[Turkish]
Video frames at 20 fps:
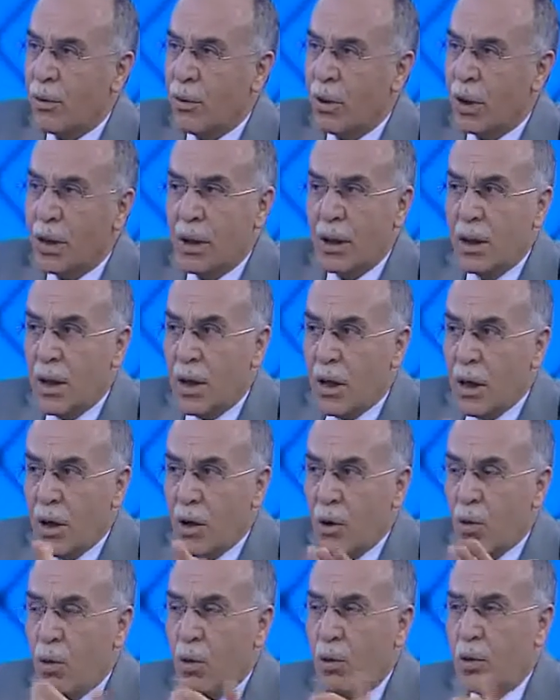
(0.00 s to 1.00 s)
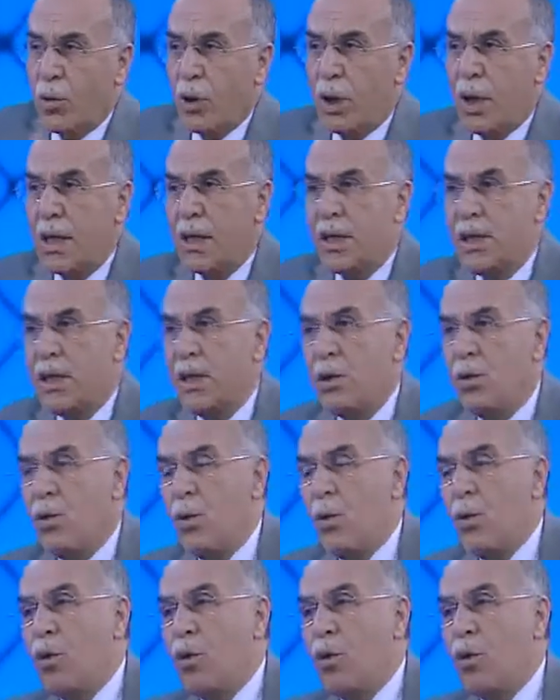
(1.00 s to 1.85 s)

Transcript: Diyor ki o diyor kestiği diyor